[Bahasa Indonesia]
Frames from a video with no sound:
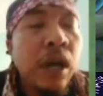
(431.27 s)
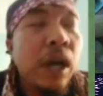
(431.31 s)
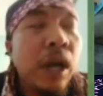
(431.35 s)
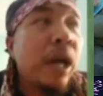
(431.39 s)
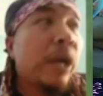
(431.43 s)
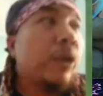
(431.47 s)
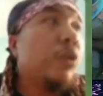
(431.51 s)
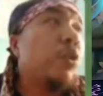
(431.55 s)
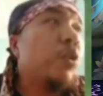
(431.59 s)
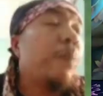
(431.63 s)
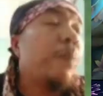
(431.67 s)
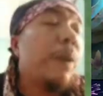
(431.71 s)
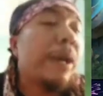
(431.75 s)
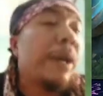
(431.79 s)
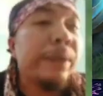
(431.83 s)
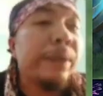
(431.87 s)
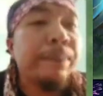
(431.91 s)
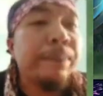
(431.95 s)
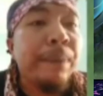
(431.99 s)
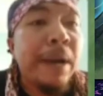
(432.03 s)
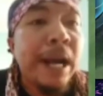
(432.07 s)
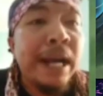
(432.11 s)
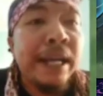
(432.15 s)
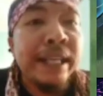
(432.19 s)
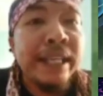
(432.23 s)
Aduh
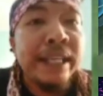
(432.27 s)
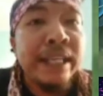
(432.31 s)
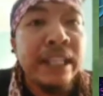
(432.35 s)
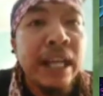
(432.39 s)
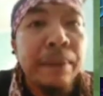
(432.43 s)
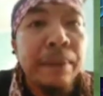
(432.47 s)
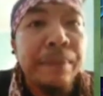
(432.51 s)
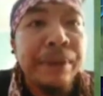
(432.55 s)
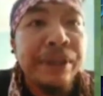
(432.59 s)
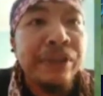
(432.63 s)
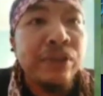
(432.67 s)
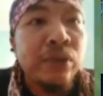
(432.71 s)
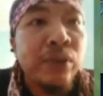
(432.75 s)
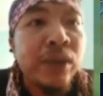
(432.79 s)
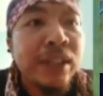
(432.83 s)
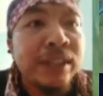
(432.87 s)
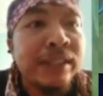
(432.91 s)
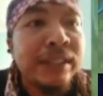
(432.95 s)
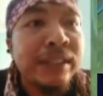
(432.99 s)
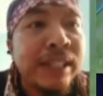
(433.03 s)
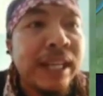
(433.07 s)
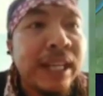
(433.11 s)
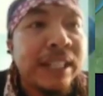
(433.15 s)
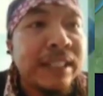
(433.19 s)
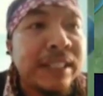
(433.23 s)
pagi-pagi nggak -pagi
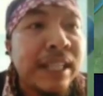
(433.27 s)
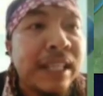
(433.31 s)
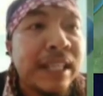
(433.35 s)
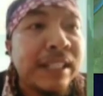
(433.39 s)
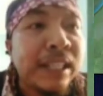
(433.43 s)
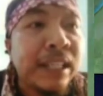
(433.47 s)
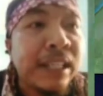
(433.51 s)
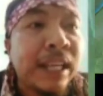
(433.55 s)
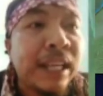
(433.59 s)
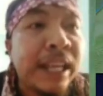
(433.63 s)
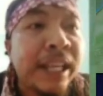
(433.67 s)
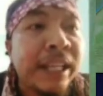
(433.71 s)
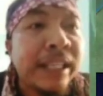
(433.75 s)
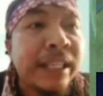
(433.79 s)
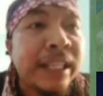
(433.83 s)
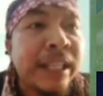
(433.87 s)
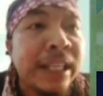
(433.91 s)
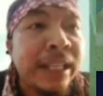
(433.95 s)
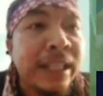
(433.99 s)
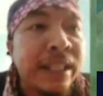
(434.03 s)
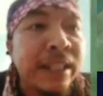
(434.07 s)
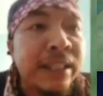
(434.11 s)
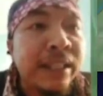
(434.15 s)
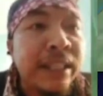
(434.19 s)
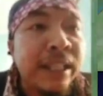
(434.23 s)
sulastri rasanya kayak
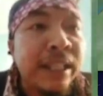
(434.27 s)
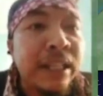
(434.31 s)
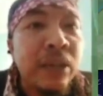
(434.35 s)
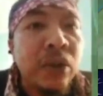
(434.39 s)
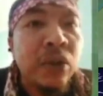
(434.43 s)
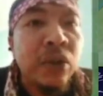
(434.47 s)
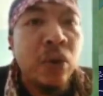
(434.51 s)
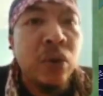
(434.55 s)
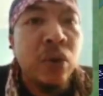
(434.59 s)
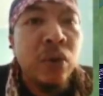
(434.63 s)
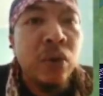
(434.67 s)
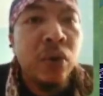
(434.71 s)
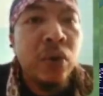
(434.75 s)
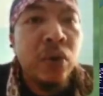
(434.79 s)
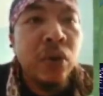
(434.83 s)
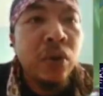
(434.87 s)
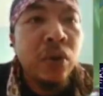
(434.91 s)
kintil loh.